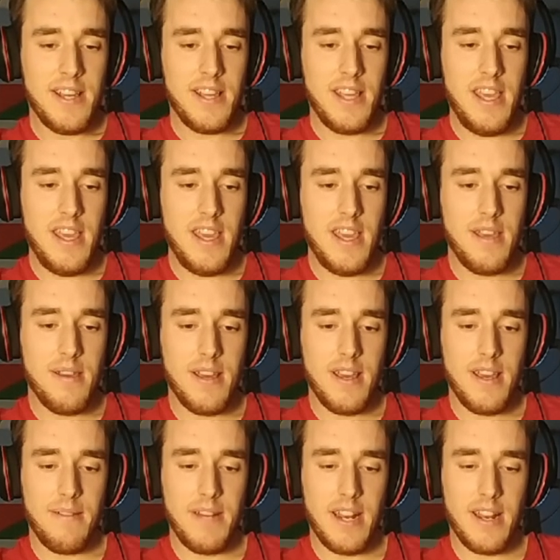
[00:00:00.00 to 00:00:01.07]
Y eh,
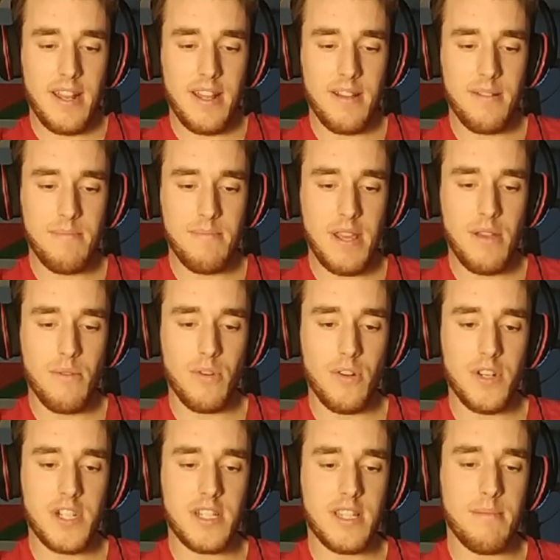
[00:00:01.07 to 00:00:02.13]
a ver, vehículo
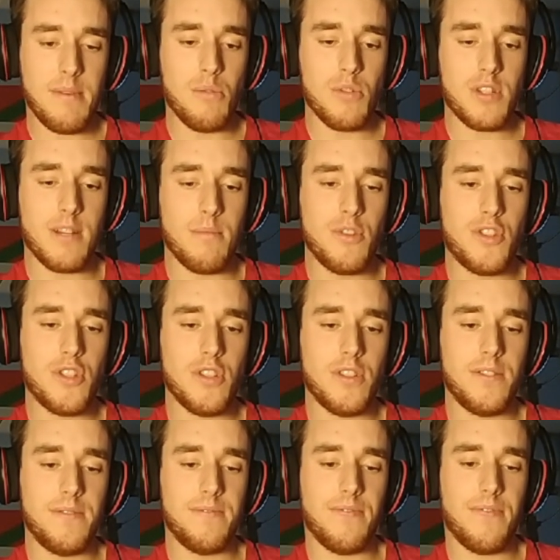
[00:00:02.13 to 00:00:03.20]
este me gusta
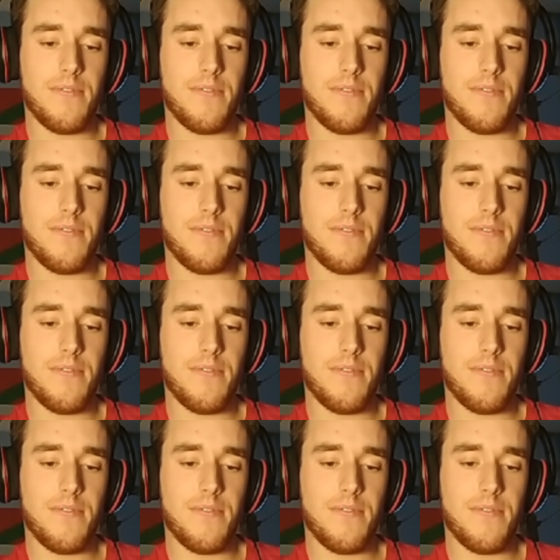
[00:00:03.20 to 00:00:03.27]
mucho.